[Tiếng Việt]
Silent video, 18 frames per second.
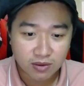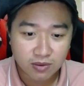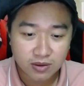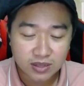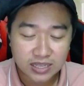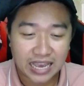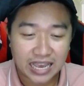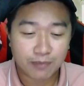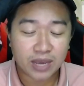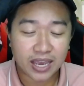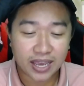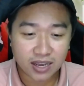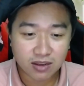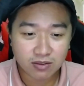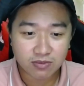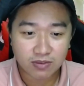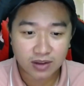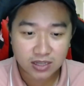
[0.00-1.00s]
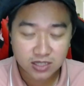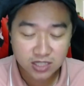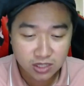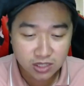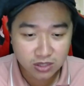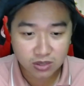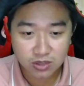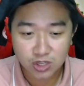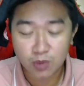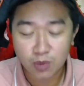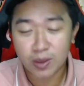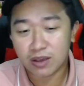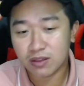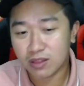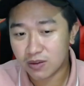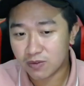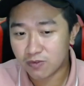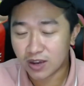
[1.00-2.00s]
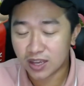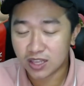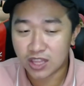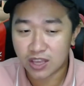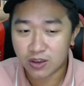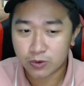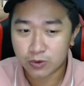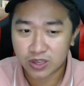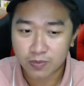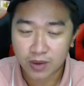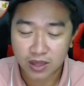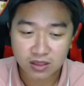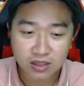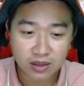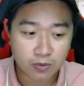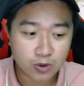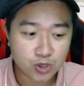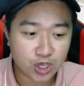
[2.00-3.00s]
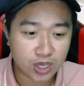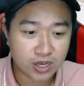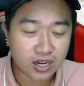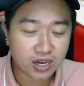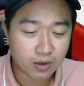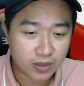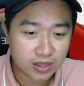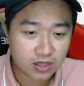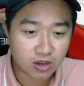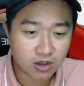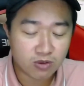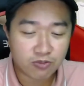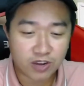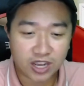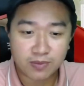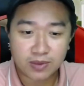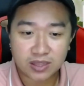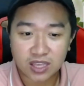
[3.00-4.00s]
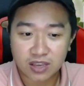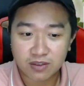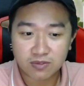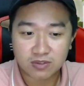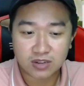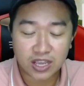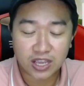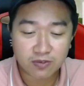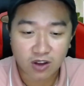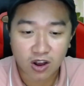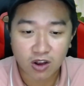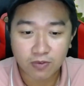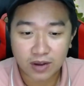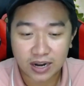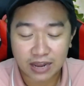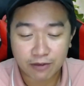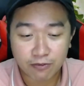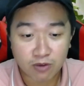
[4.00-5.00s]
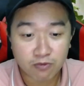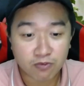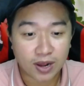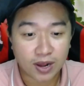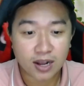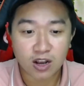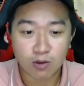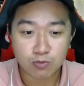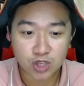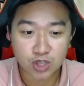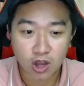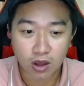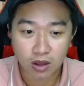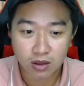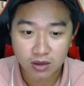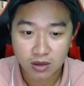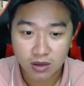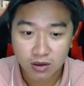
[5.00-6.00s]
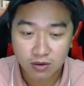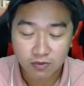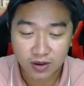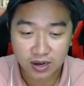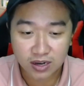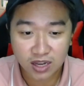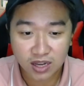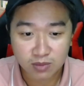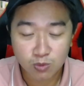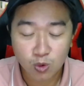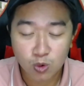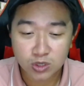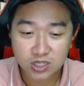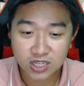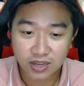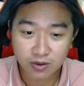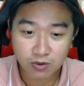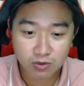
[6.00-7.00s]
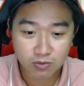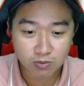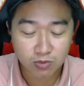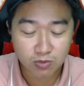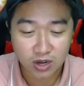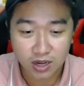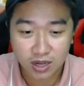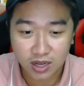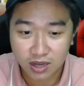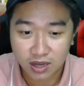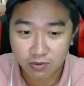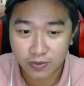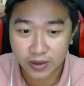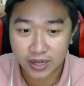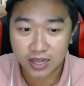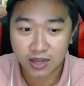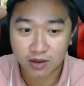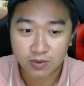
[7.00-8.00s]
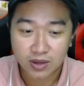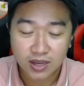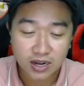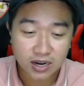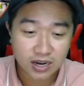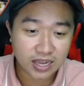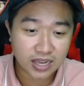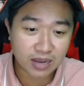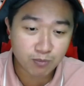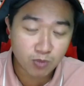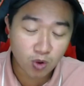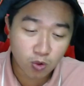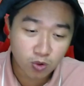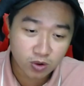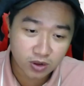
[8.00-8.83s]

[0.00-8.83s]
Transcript: giảm án và xin được cho mẹ về đều trị bệnh là một chuyện rất là bình thường vậy mà tiền điền bỏ và lạc phong vẫn không cho vẫn lên buông xéo à, quý vị thấy không thấy âm mưu